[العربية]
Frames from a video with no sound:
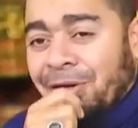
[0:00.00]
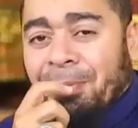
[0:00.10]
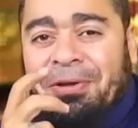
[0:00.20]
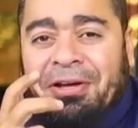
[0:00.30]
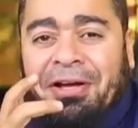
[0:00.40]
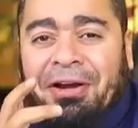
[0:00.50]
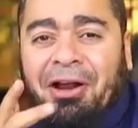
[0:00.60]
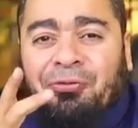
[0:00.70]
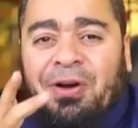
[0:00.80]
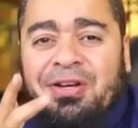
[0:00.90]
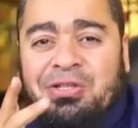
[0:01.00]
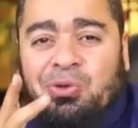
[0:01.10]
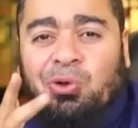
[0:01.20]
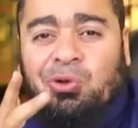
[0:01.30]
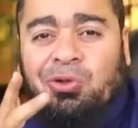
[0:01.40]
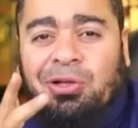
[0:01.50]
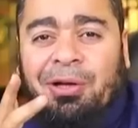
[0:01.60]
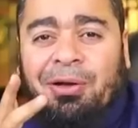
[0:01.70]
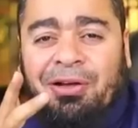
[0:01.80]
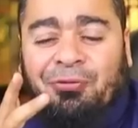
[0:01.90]
والله بخير ارفع الصوت
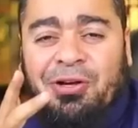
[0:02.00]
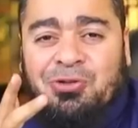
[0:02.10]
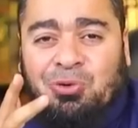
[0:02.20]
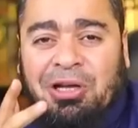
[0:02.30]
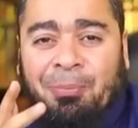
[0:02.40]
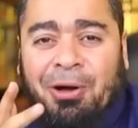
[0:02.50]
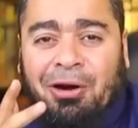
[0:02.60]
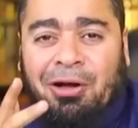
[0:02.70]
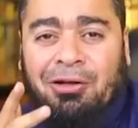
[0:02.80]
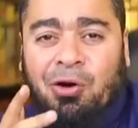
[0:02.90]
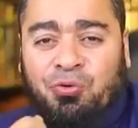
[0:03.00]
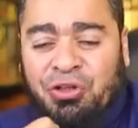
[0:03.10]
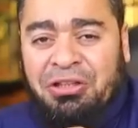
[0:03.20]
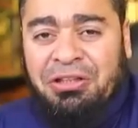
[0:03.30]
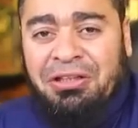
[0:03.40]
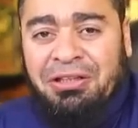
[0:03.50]
ارفع صوتك بارك الله فيني